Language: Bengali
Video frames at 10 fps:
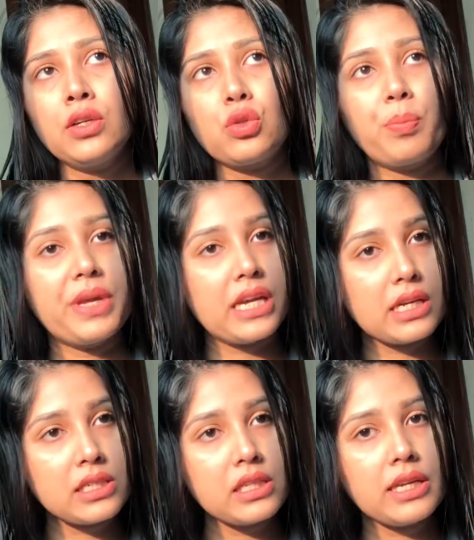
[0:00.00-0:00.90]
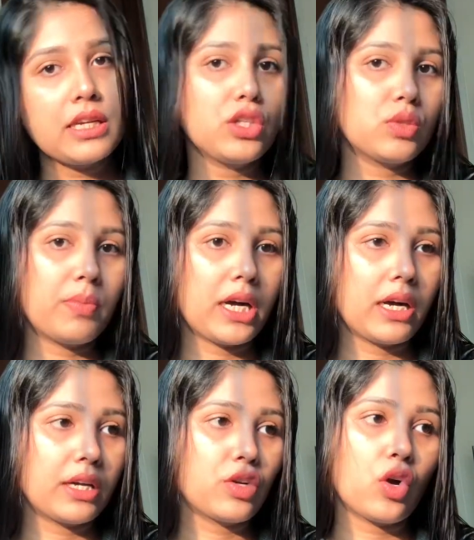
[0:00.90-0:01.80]
তো বিকাশ থেকে বা
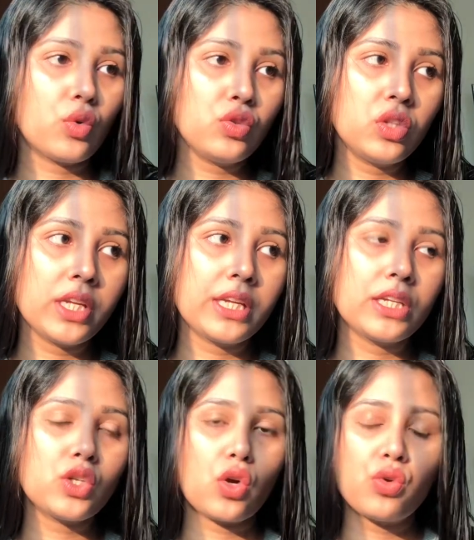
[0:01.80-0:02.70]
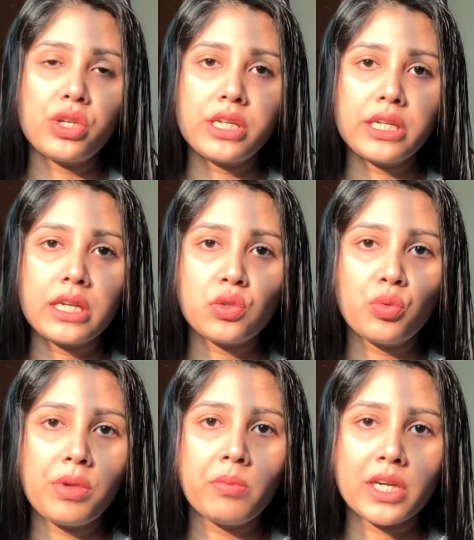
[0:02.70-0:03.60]
নগদ থেকে যখনই কিনা
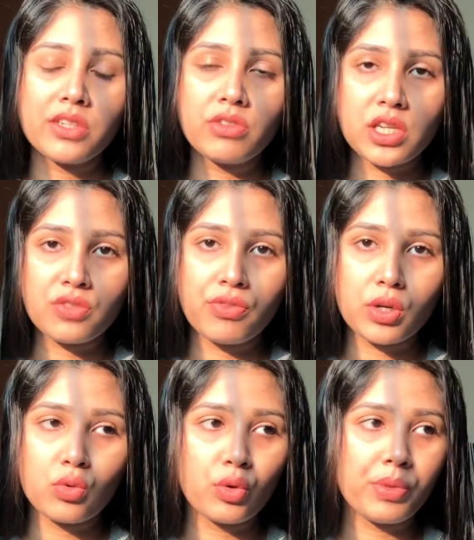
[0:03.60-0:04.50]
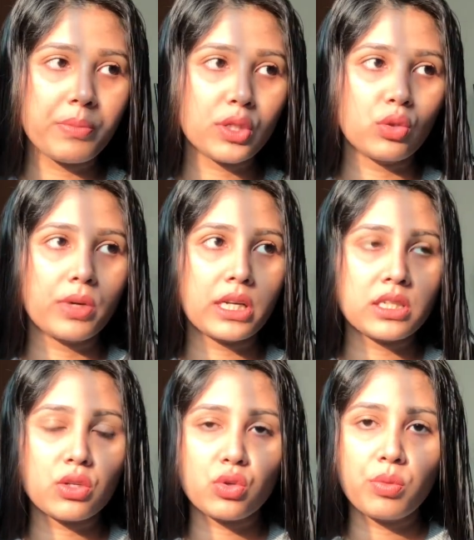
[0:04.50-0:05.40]
তুমি মানি ট্রান্সফার করবে বা তোমার
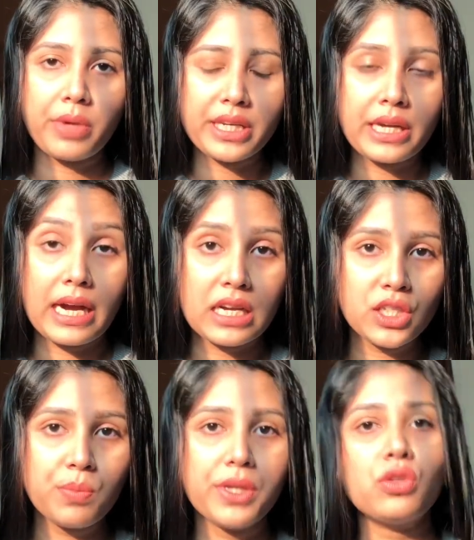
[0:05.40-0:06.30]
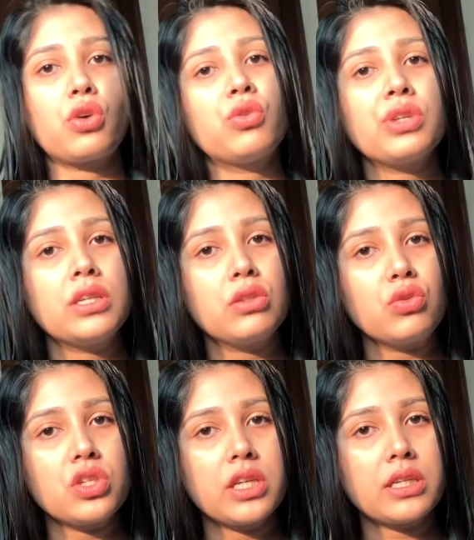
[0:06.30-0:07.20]
কাছে কোনো মানি আসবে তখন
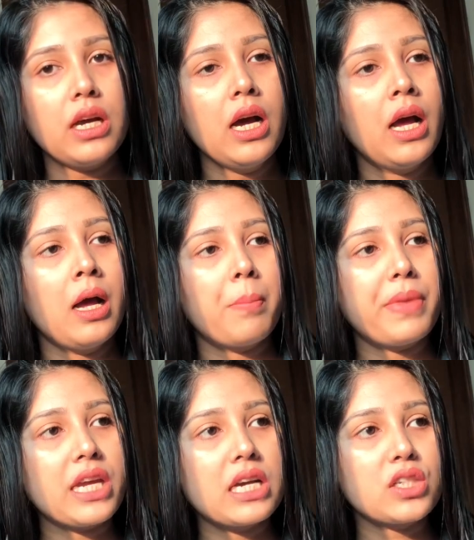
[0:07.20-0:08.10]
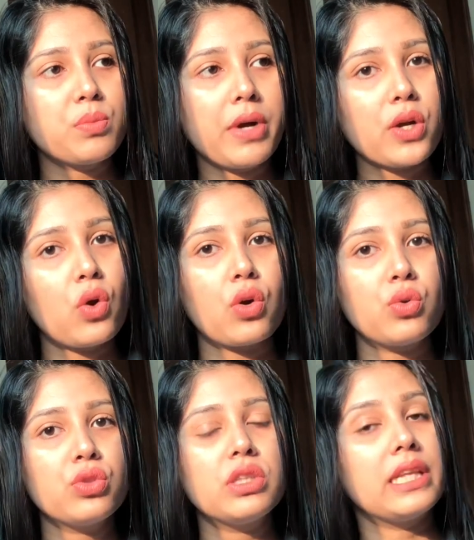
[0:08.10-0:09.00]
কিন্তু সেটা বিকাশ বা
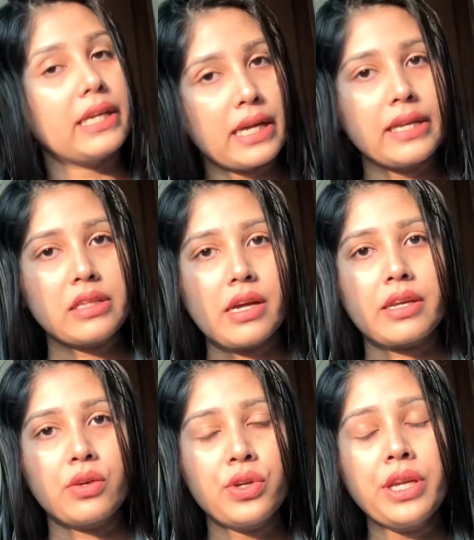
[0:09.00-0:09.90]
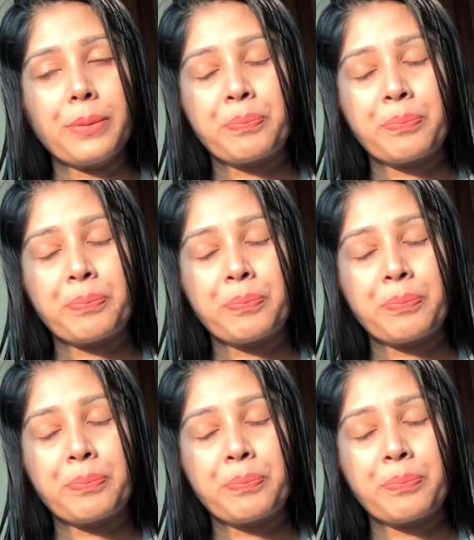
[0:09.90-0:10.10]
নগদ লেখাই থাকে ওকে